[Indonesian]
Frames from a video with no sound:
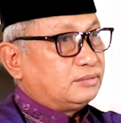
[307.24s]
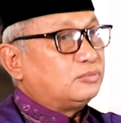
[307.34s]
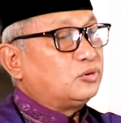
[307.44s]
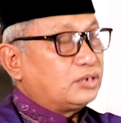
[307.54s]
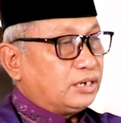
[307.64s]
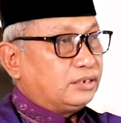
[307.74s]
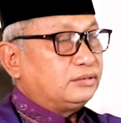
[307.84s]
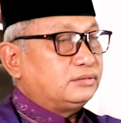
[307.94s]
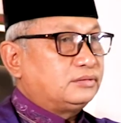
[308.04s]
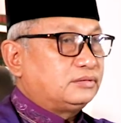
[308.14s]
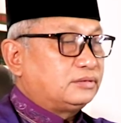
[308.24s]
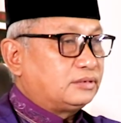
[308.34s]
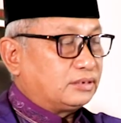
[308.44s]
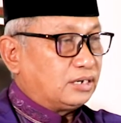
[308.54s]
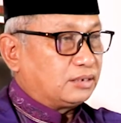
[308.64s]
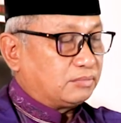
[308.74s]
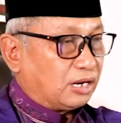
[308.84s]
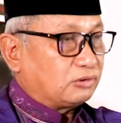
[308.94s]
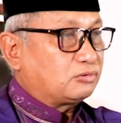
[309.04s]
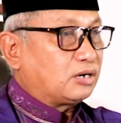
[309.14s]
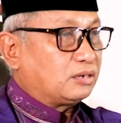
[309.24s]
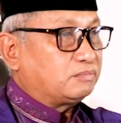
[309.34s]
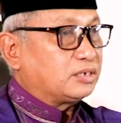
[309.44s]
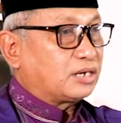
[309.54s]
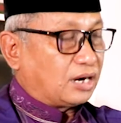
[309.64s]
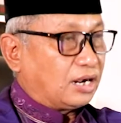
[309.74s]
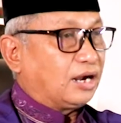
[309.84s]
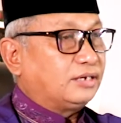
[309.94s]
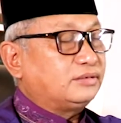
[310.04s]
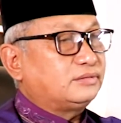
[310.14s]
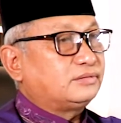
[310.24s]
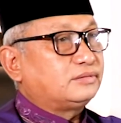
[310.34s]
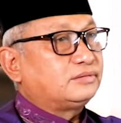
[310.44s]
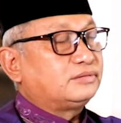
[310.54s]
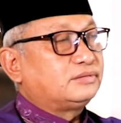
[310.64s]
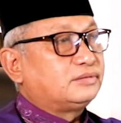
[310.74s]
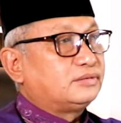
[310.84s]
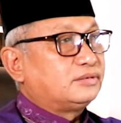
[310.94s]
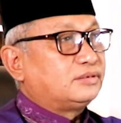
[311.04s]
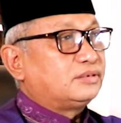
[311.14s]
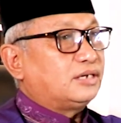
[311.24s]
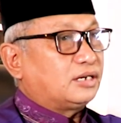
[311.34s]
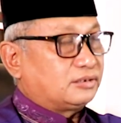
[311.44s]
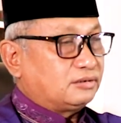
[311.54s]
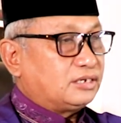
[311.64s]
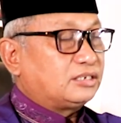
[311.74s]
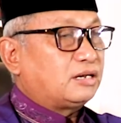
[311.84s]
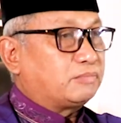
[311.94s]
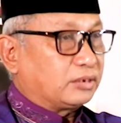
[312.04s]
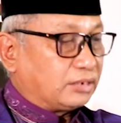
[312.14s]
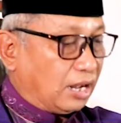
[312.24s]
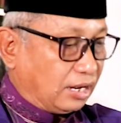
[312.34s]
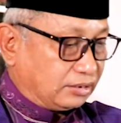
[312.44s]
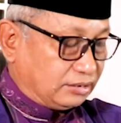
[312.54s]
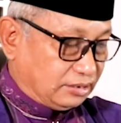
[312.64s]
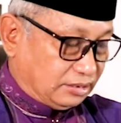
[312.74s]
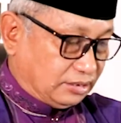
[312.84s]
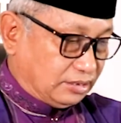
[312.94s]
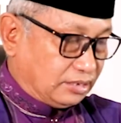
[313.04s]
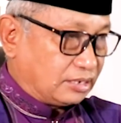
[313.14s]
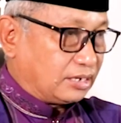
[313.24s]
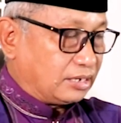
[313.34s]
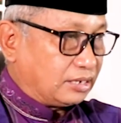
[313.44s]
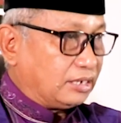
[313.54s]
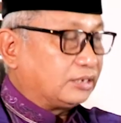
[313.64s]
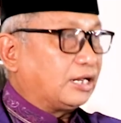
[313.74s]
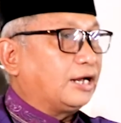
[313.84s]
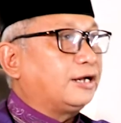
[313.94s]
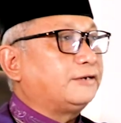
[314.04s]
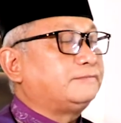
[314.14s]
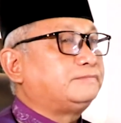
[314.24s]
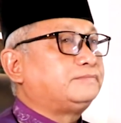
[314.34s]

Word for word: mungkin dengan melakukan penyerangan atau kita bertahan di negeri kita